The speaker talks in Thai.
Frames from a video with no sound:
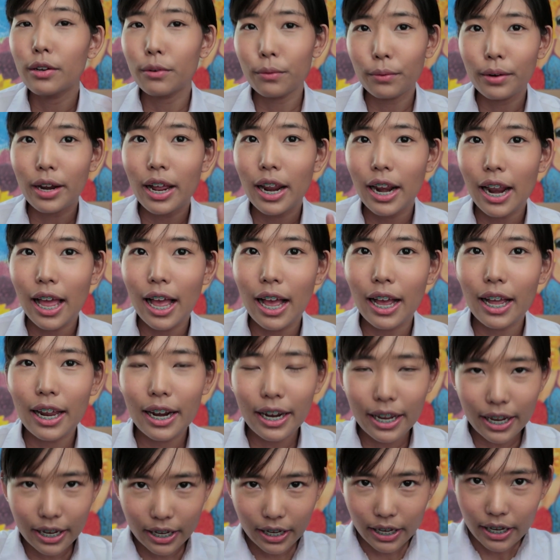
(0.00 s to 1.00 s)
ดูน่ารัก
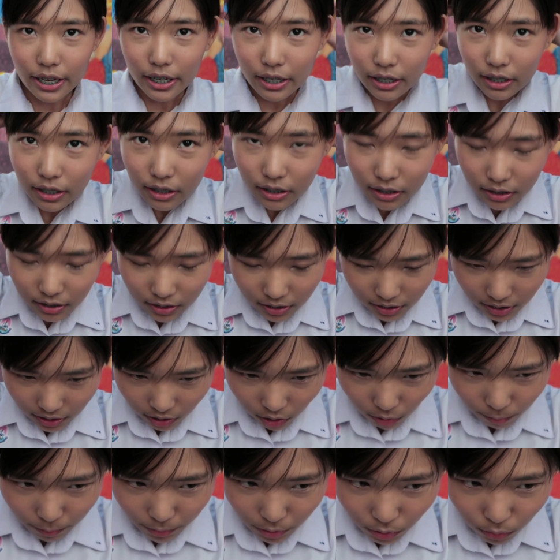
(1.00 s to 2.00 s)
อะไรเงี้ยแต่
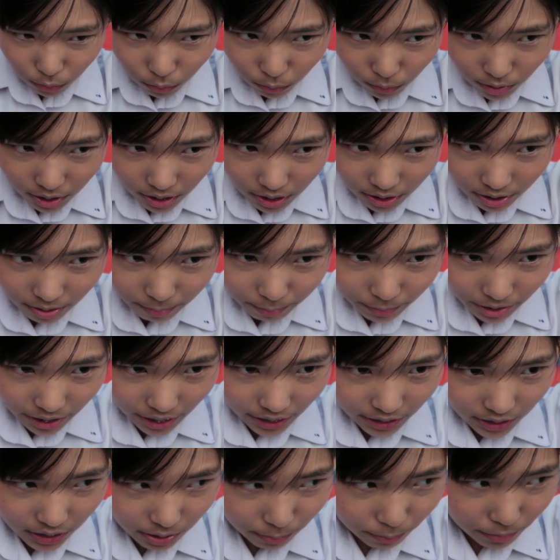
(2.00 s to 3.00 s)
ก็ไม่รู้ว่ามี
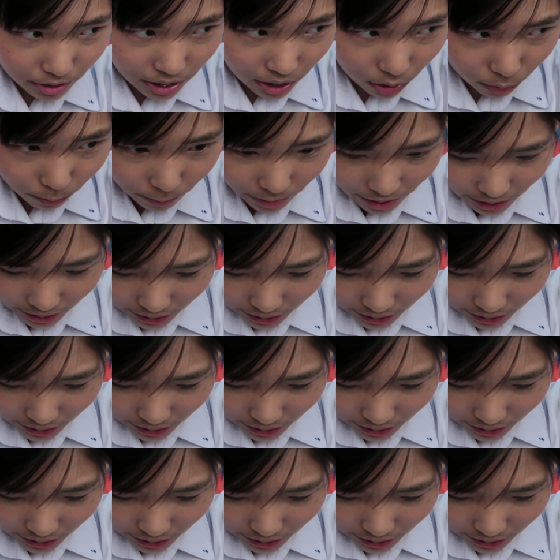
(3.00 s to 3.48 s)
ใครคิดเหมือนเราไห